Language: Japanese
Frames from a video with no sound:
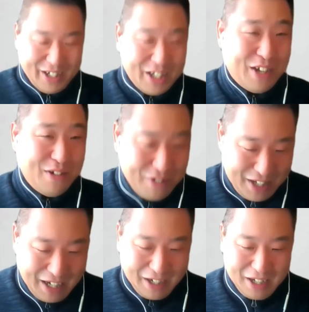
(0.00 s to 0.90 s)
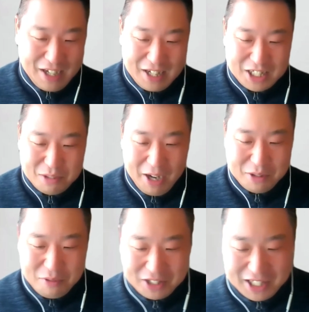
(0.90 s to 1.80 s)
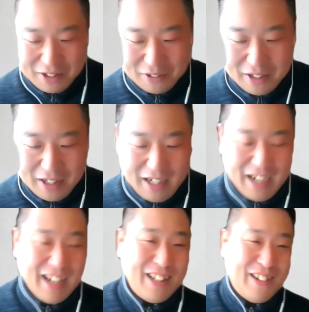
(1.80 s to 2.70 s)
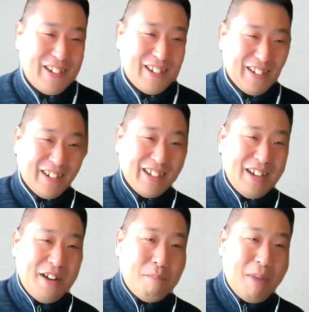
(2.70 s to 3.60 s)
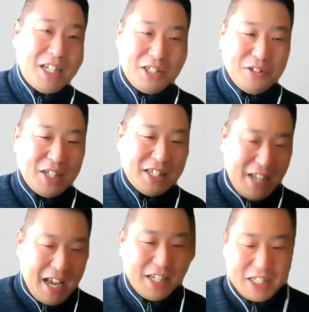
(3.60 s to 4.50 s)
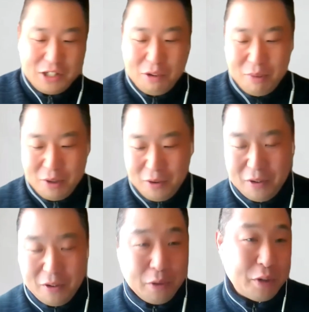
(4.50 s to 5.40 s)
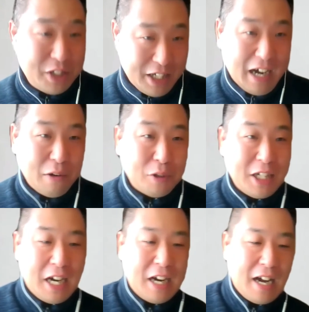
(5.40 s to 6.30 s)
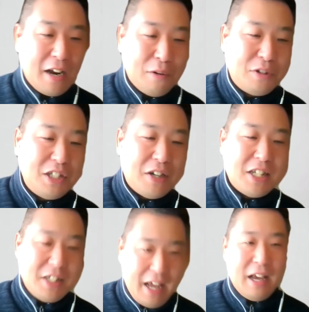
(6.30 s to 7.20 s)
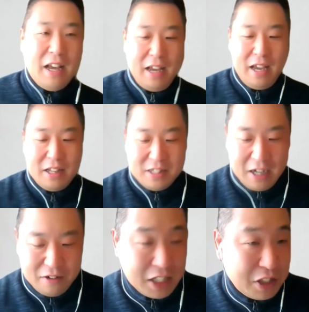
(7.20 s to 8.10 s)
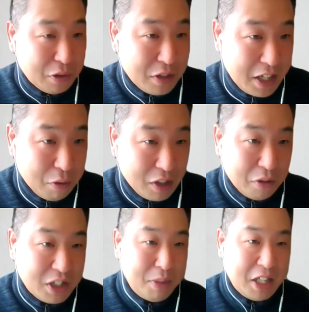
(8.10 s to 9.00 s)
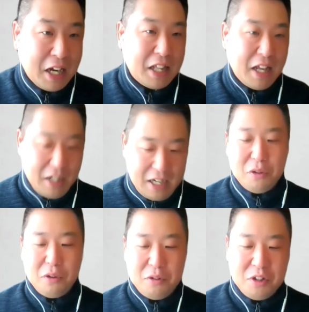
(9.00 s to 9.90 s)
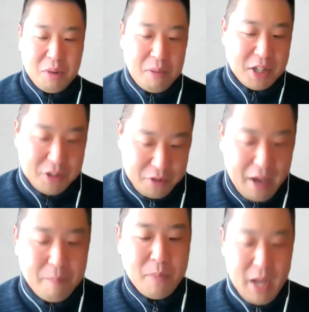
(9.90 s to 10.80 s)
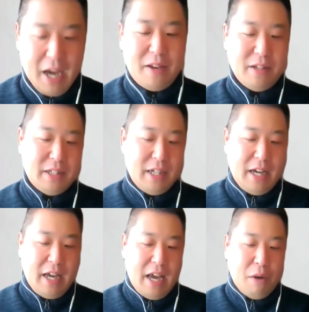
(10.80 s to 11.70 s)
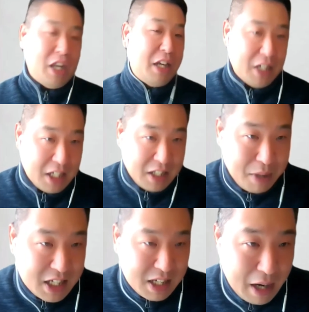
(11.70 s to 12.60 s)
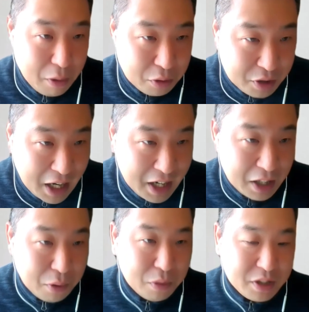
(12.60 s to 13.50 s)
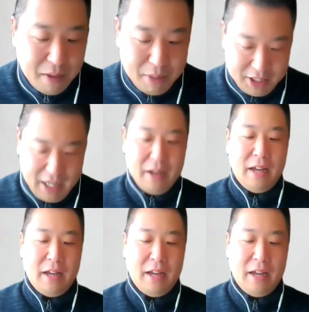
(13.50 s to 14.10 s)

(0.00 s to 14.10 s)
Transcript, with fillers: 急になんかいきなり締め始めましたけど毎週ですね、日曜日のこのお時間、5時半から6時はですね、えつながるラジオをぜひお楽しみいただけたらなというふうに思いますので、はい。えー、お聴きくださった皆様、本当にありがとうございました。はい、